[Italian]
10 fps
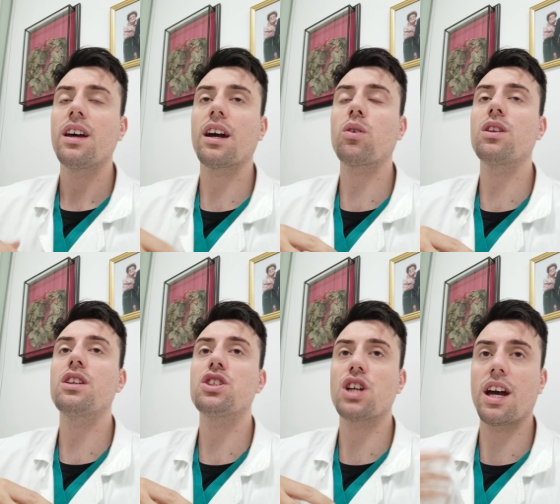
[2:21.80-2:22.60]
e
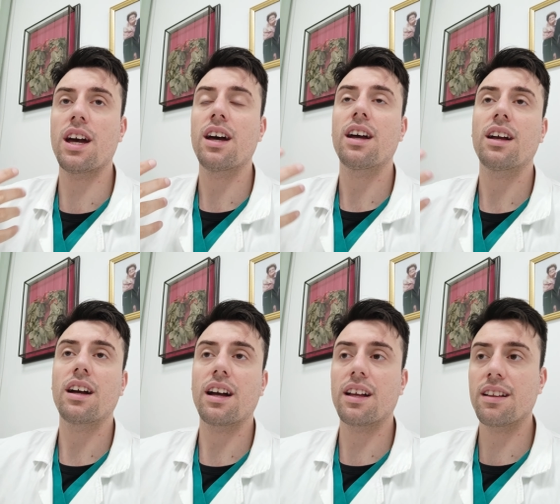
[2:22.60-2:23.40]
quindi c'è
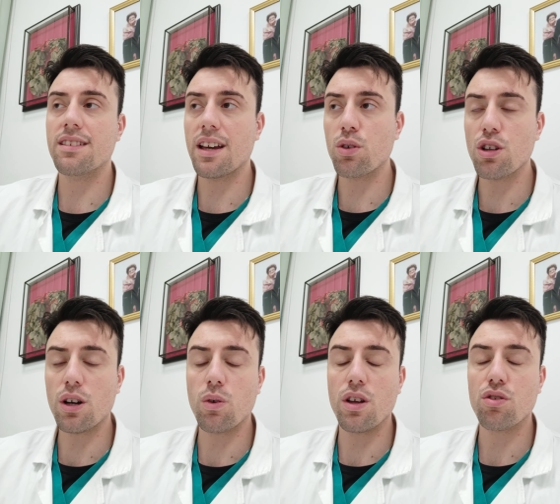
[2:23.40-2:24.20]
in seguito
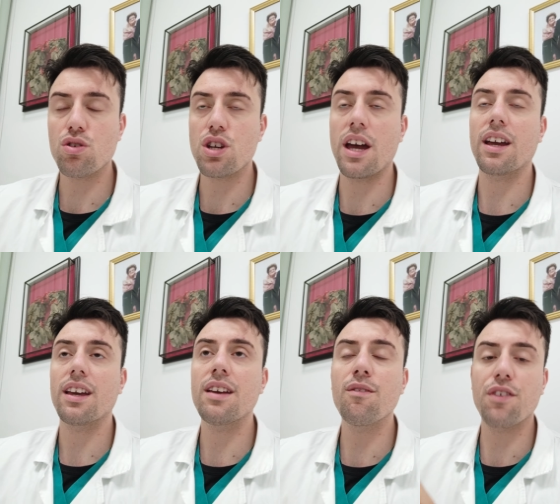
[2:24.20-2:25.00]
a questo c'è
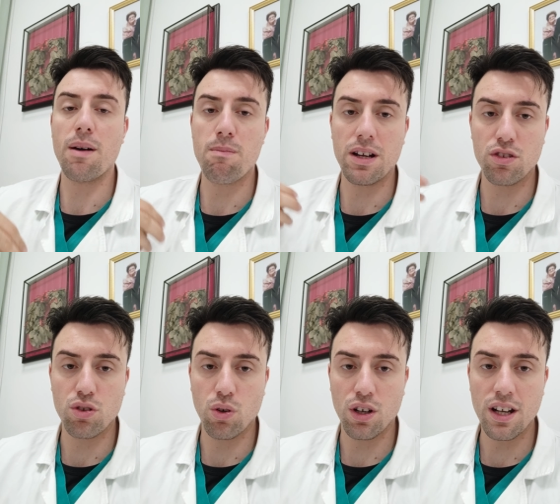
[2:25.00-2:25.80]

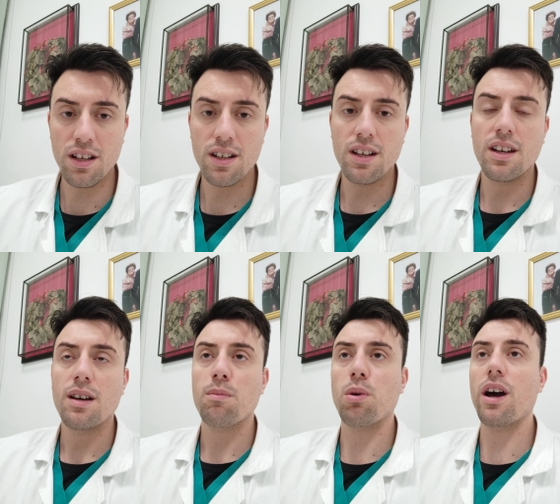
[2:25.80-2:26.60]
infiammazione,
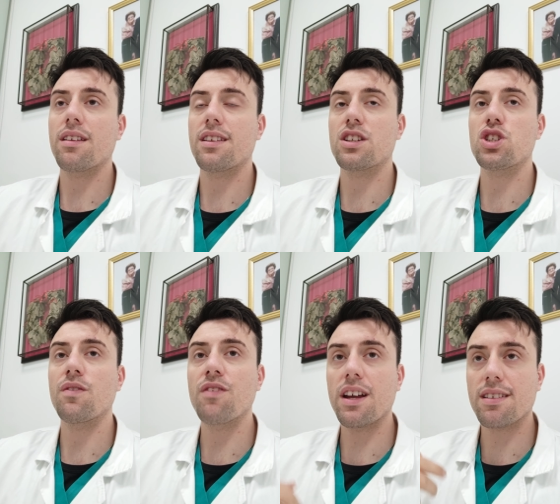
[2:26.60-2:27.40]
può esserci
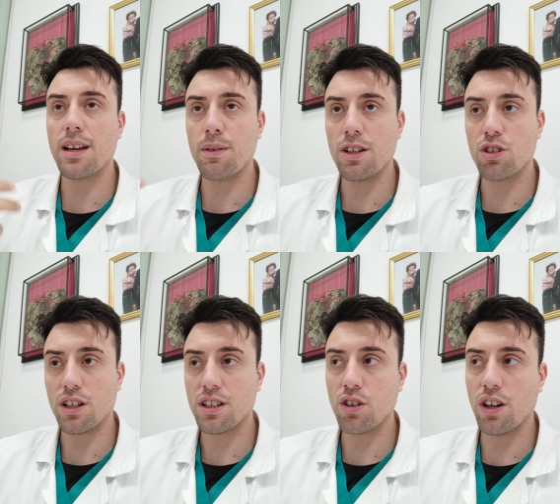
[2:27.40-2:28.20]
versamento
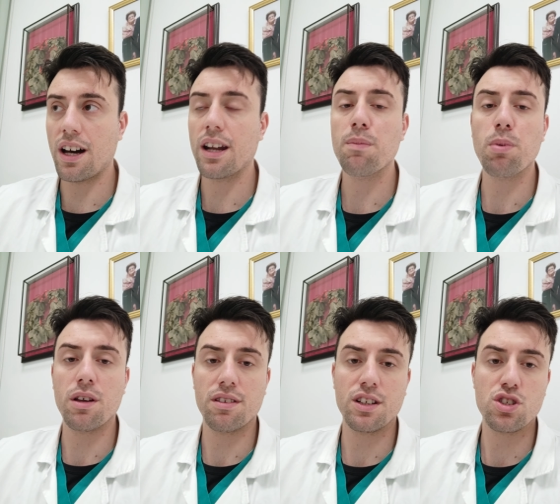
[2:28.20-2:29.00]
articolare, può
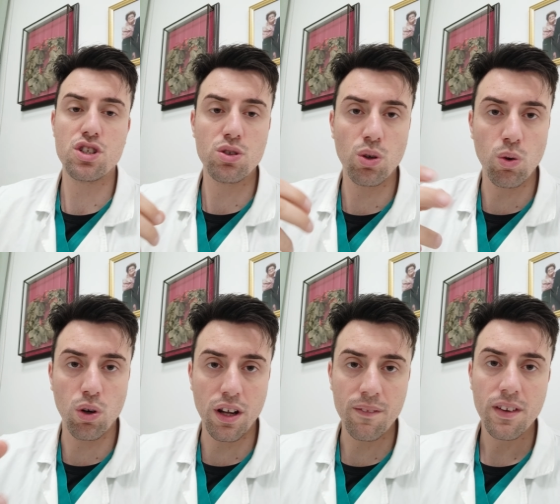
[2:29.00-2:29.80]
esserci
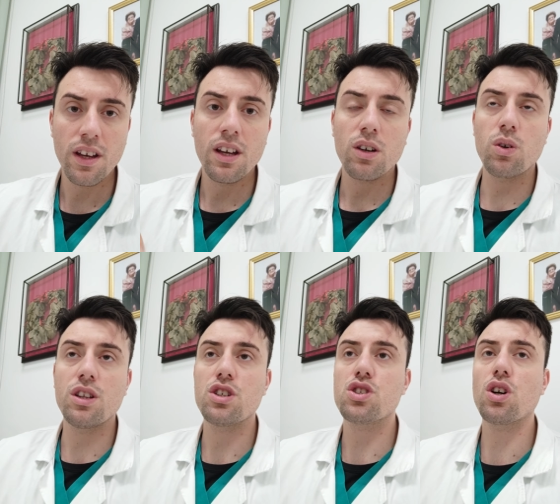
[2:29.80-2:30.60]
dolore.
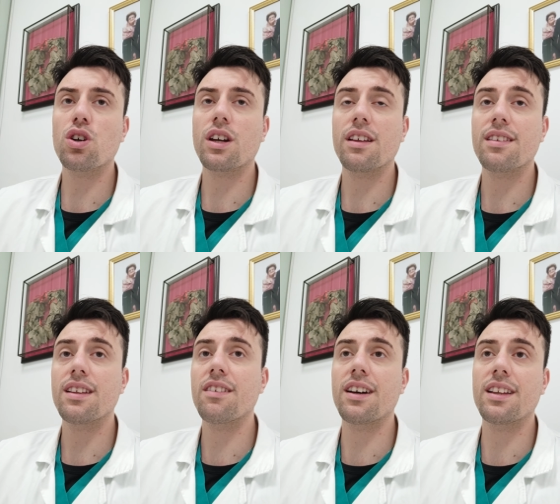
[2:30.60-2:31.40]
Quindi ciò che
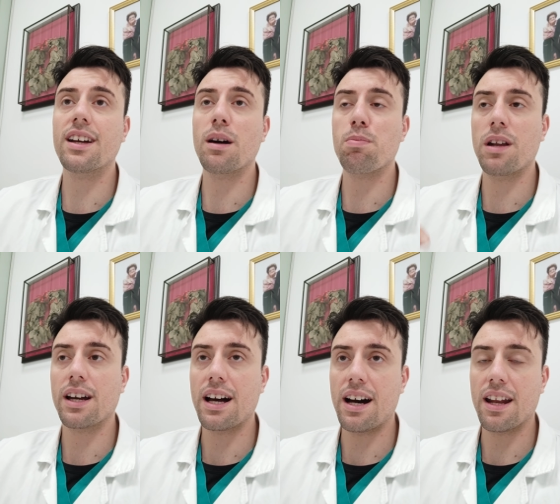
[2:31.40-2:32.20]
si deve andare a
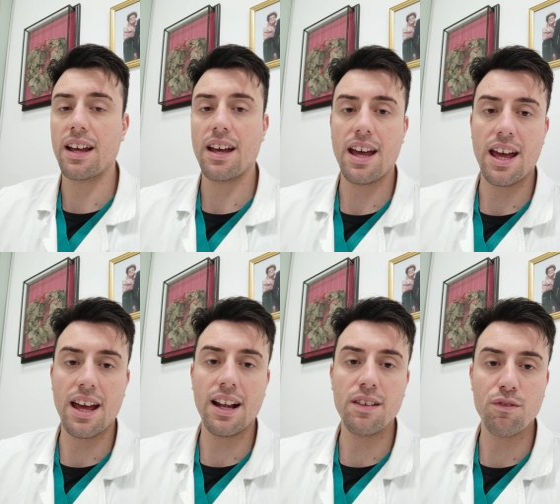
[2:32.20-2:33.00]
placare
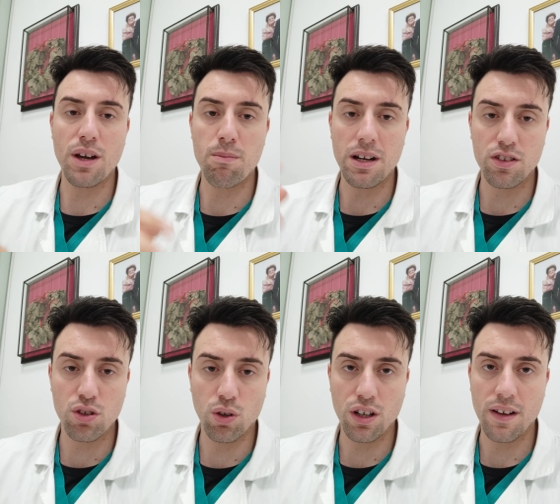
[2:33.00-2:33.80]
è
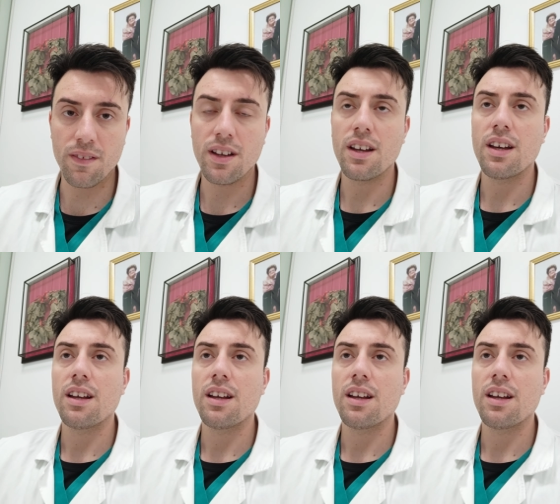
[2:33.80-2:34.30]
l'infiammazione.